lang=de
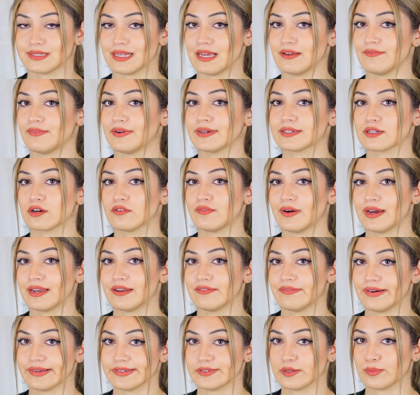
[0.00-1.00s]
es einfach darauf
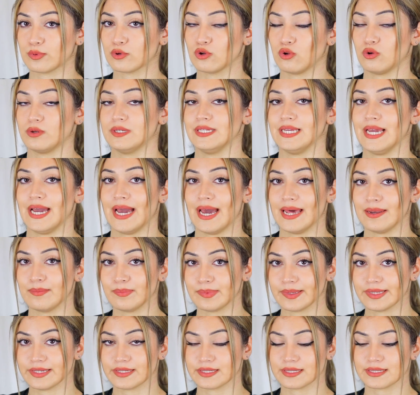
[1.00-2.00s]
an, was für Produkte ihr
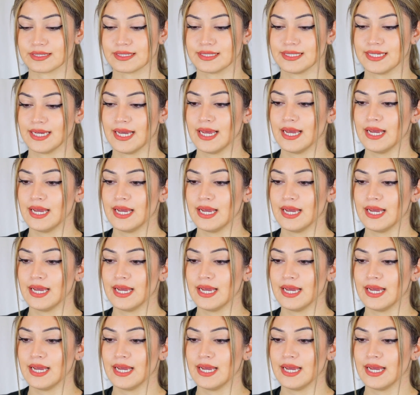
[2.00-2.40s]
anbietet.